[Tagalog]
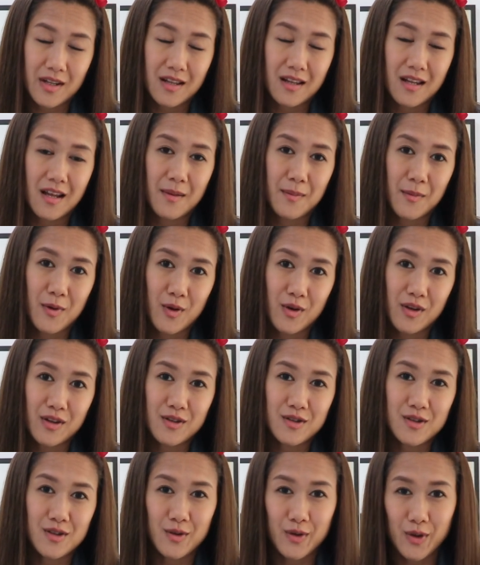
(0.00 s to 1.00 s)
I'm
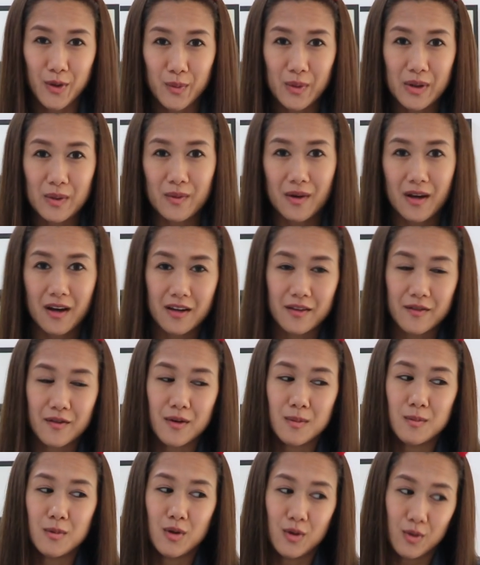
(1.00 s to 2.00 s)
going to show you what we got
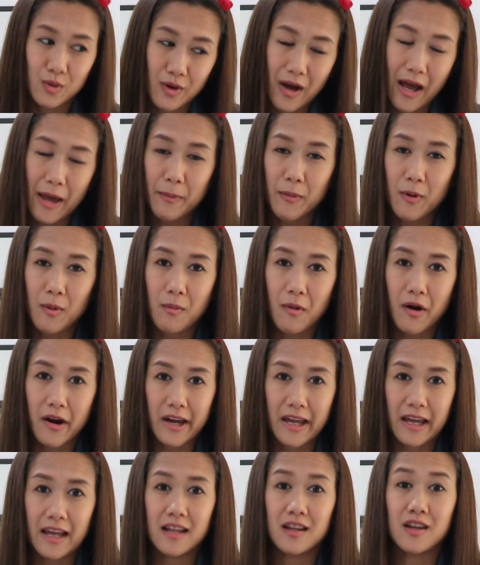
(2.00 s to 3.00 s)
from the Lou
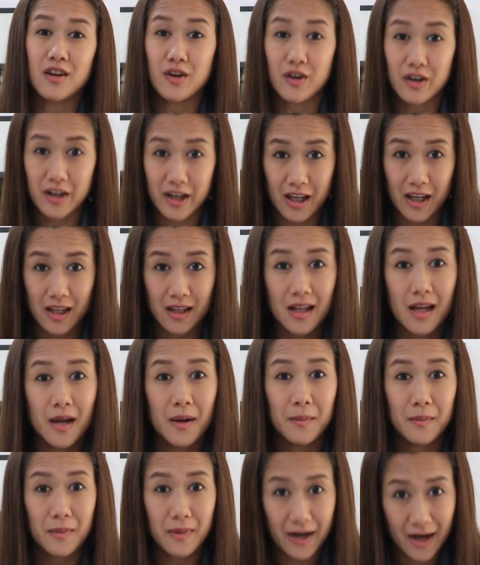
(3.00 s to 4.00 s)
Hypermarket, Korean
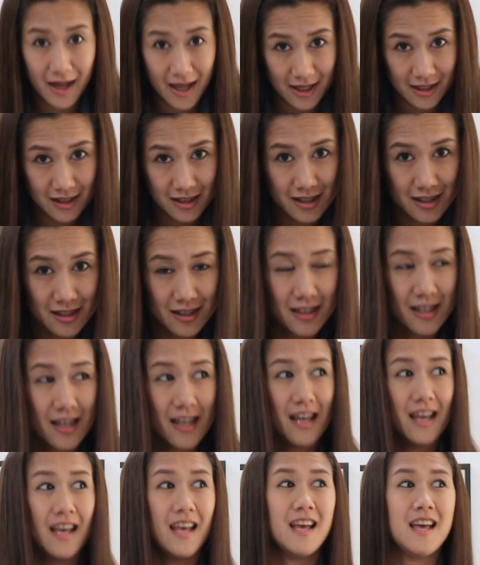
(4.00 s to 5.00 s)
branch.
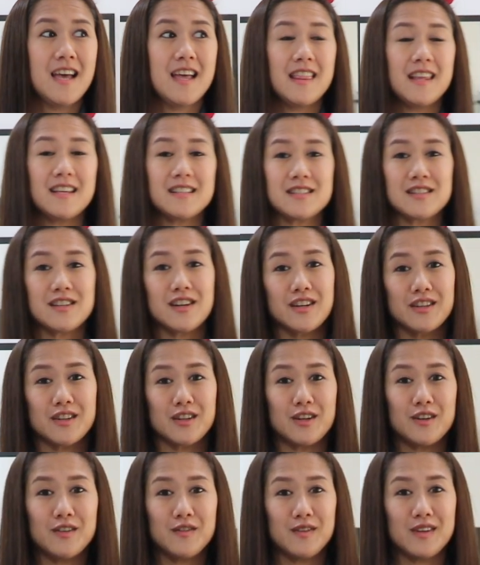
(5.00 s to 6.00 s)
Let's start
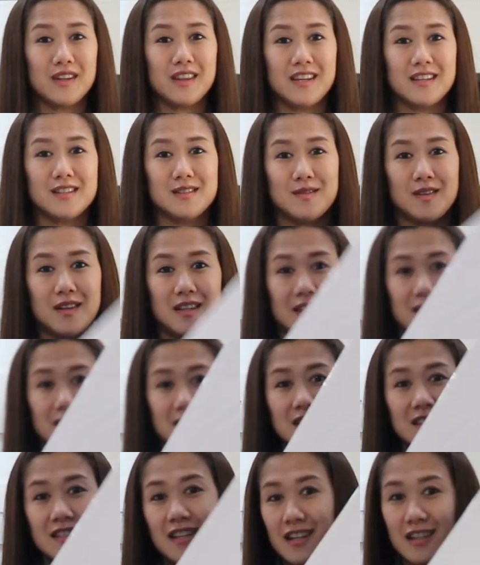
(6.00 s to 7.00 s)
off with this one.
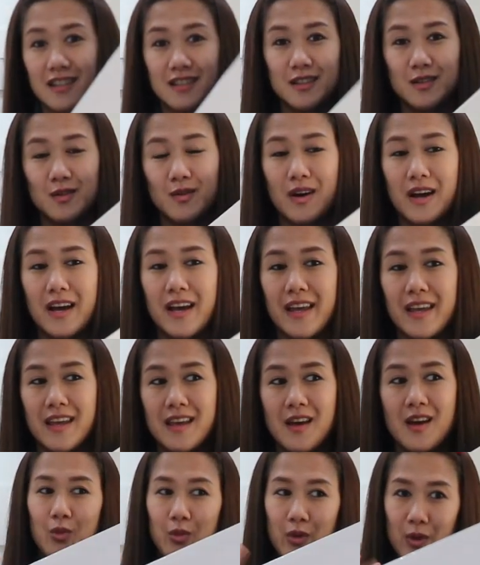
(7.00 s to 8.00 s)
This is the reason why
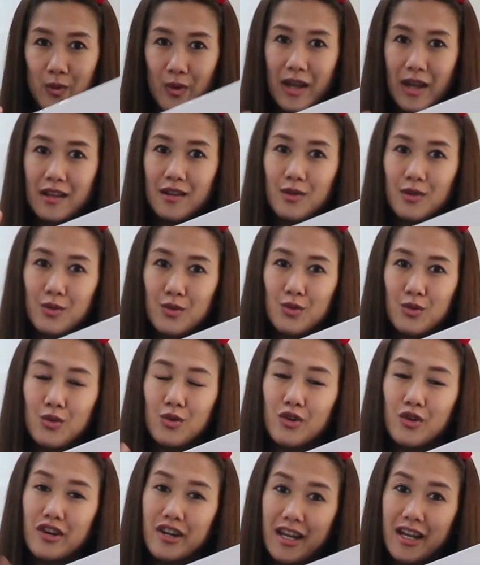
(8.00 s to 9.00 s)
we went
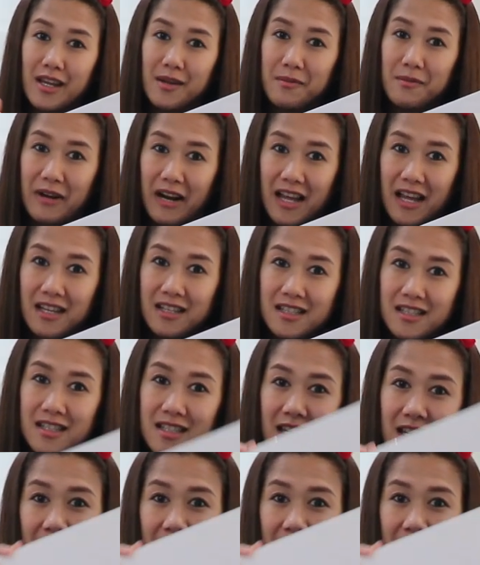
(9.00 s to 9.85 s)
to Korean branch.